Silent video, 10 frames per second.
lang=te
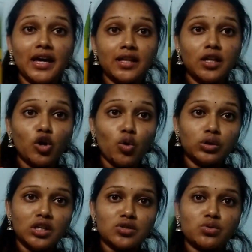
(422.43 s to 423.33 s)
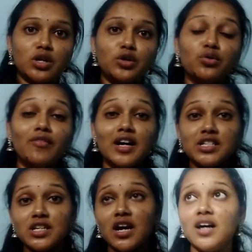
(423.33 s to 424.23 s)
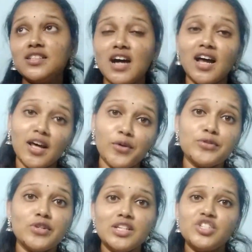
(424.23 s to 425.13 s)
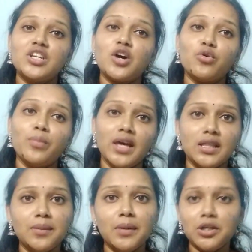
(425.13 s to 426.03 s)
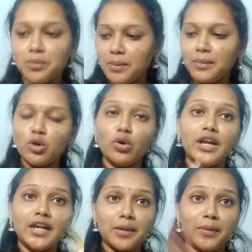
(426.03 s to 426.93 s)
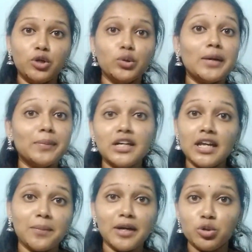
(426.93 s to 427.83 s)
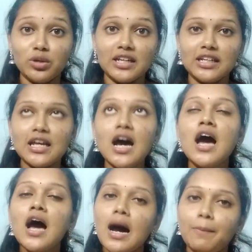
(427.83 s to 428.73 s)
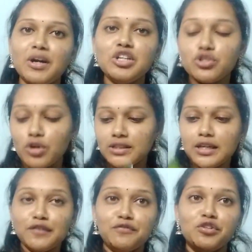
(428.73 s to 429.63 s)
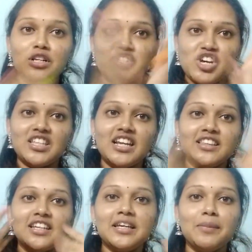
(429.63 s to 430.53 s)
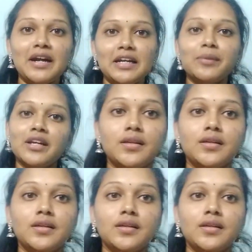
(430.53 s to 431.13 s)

మెహందీ కోన్ తీసుకున్నాను వర్ష చాలా రోజుల నుంచి నాకు మెహందీ పెట్టు మమ్మీ గోరింటాకు పెట్టు నా బర్త్డేకి పెట్టుకున్నాను కదా అప్పటి నుంచి కూడా తనకి ఫుల్ చేతులందరికీ పెట్టమని